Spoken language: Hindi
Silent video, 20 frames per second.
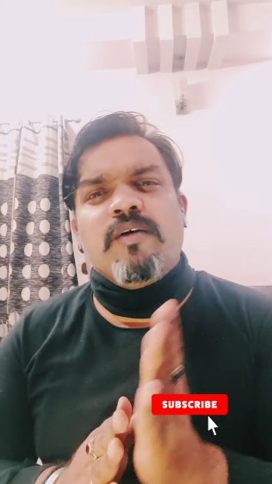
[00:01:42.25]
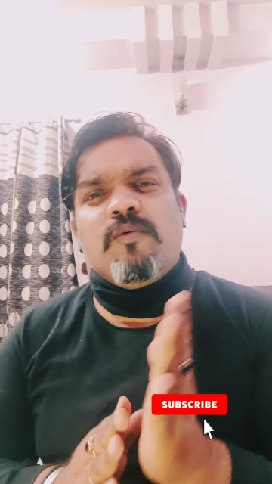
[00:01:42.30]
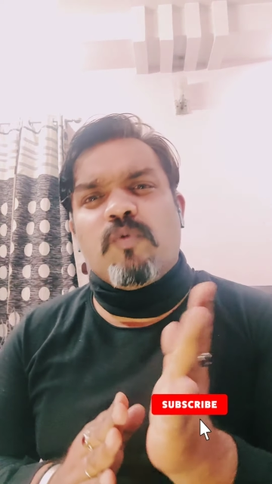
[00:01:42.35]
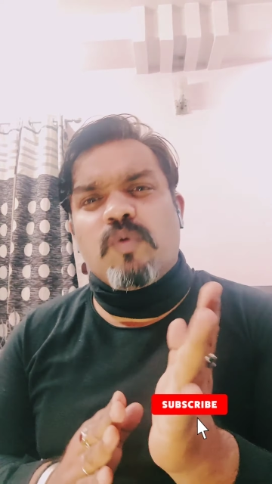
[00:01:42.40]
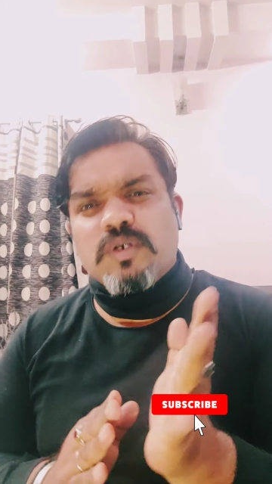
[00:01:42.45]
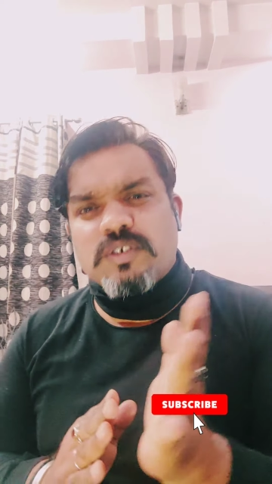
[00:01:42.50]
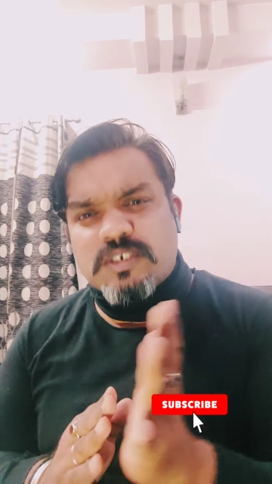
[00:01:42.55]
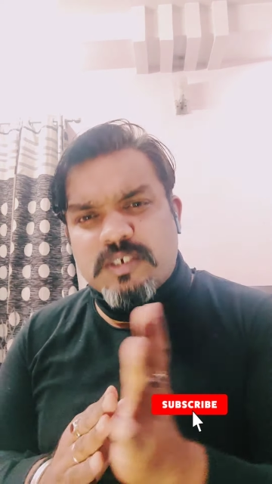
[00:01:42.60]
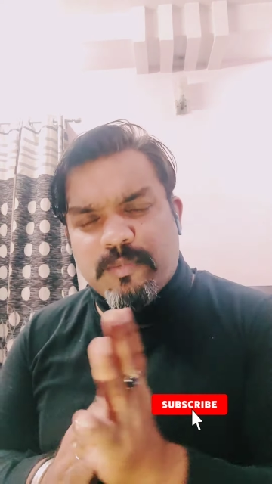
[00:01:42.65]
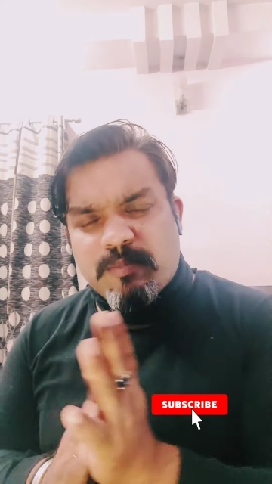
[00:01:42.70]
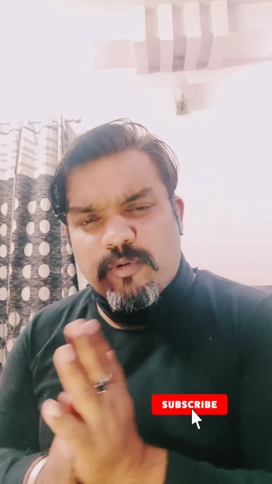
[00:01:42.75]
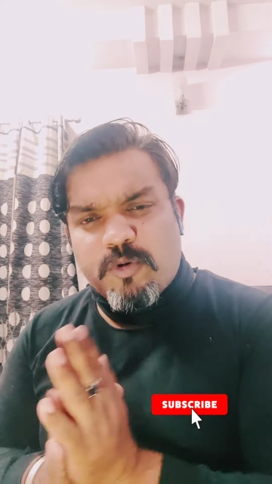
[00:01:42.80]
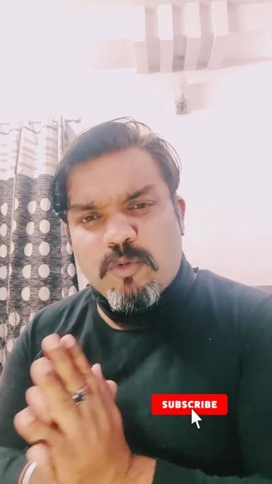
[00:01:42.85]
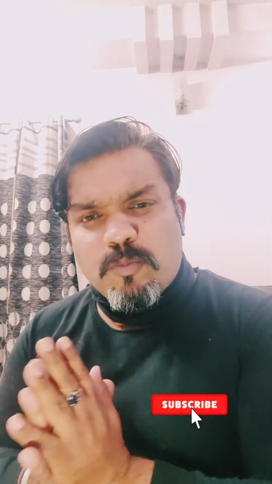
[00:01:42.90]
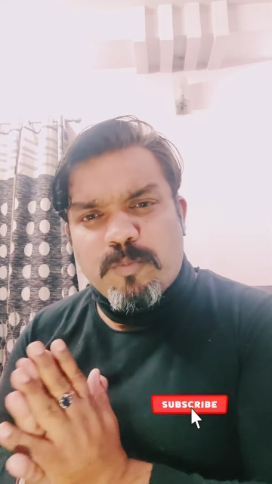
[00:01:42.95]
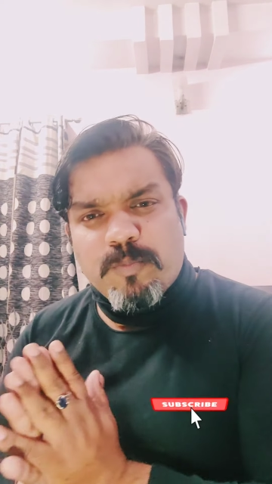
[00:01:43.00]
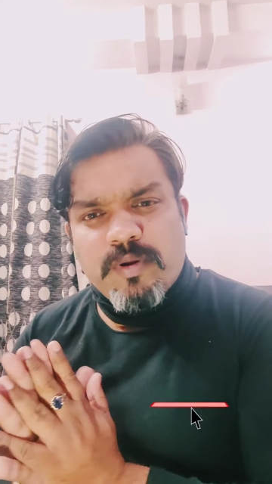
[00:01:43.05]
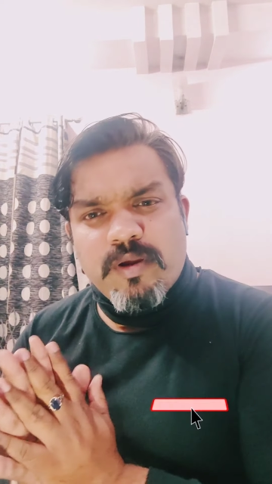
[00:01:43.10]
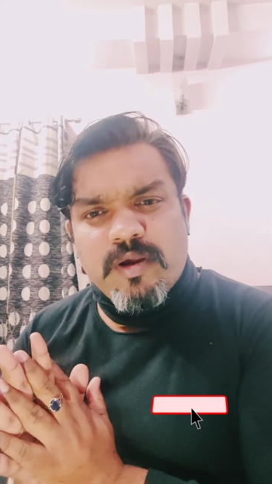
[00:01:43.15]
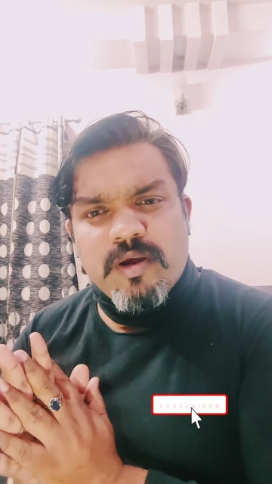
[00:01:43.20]
व्हाट्सएप
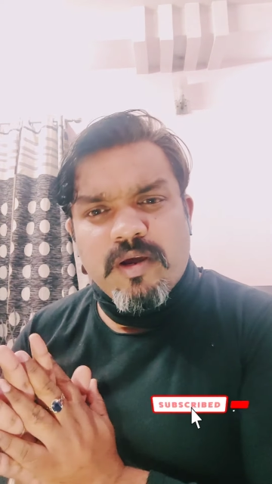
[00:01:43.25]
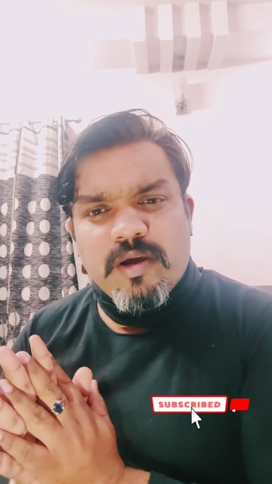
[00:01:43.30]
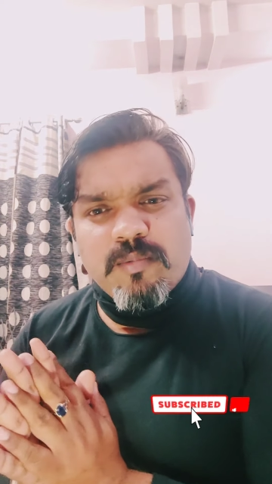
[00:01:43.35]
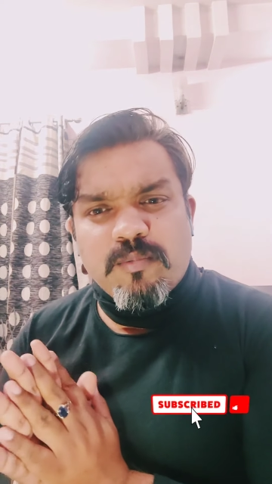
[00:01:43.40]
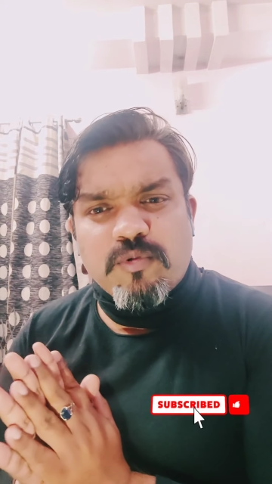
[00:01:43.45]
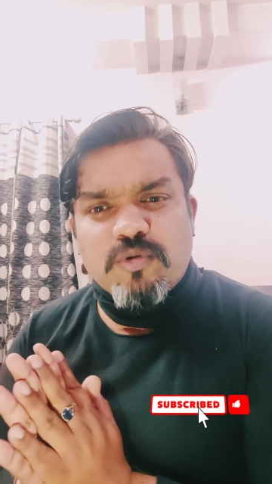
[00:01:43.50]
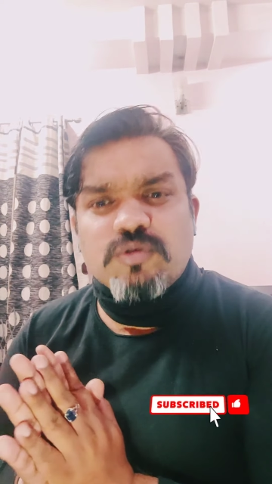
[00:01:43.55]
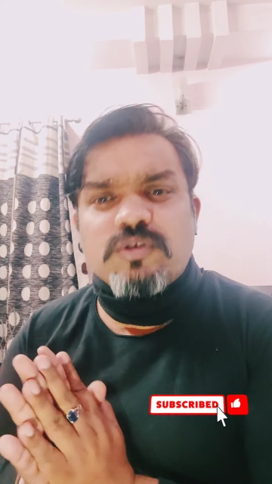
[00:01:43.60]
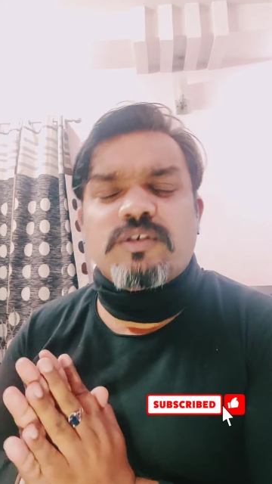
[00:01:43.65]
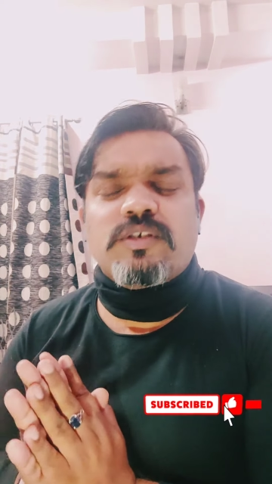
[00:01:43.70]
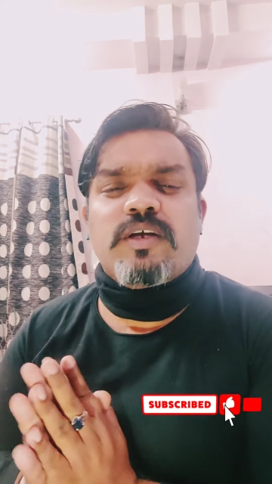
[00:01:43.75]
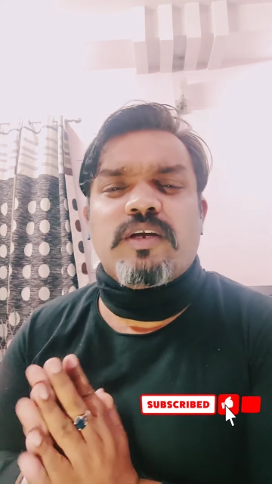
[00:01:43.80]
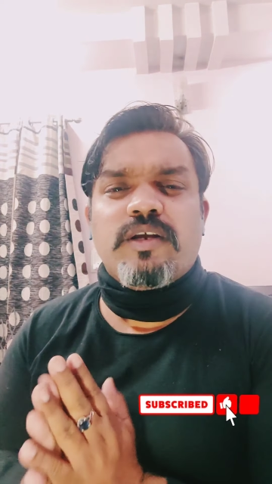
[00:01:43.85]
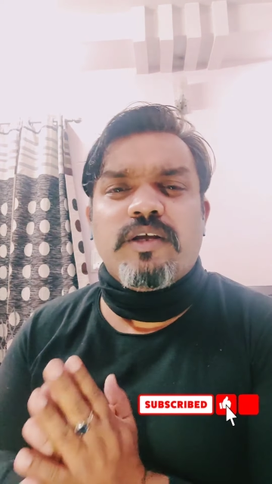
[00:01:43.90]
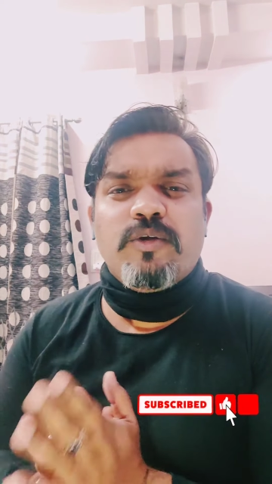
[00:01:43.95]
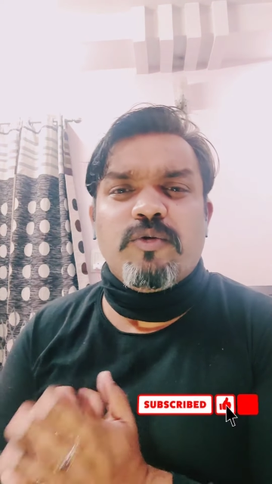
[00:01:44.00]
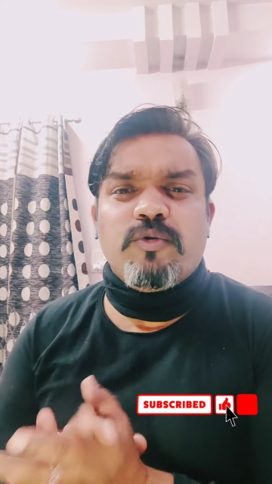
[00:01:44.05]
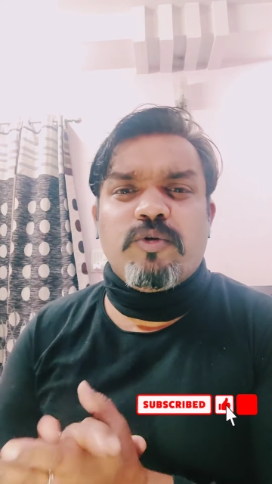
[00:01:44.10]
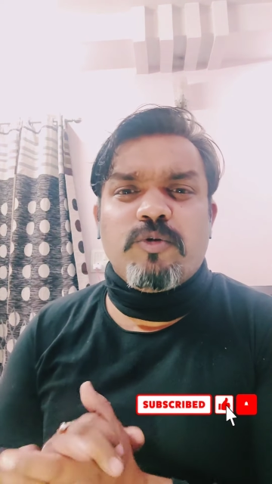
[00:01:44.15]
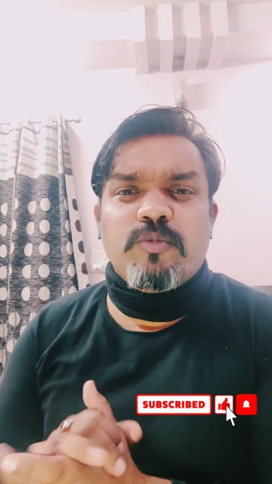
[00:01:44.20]
ग्रुप पे है बहुत सारे
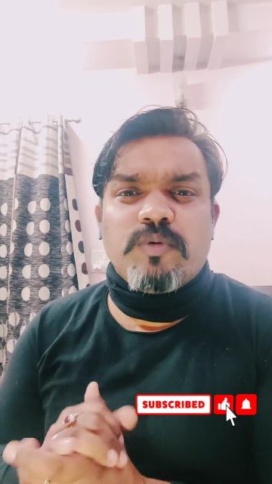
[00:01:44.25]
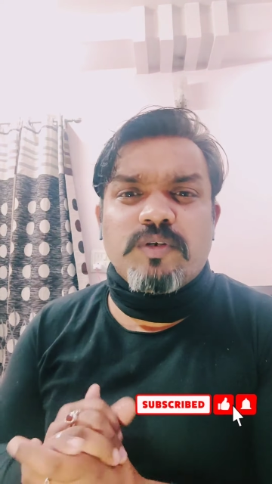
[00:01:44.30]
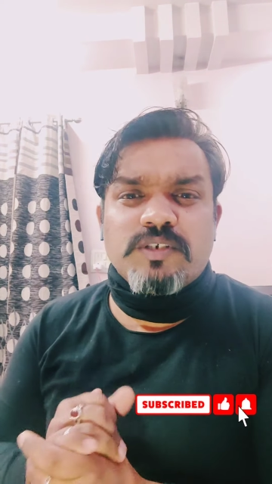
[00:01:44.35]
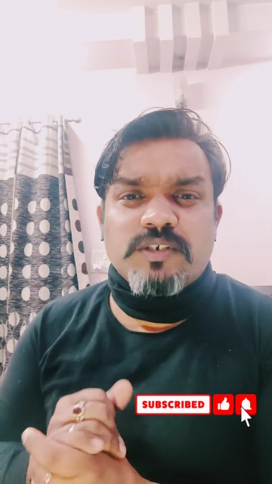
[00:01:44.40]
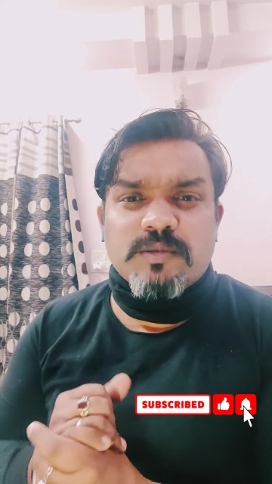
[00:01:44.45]
यूट्यूबर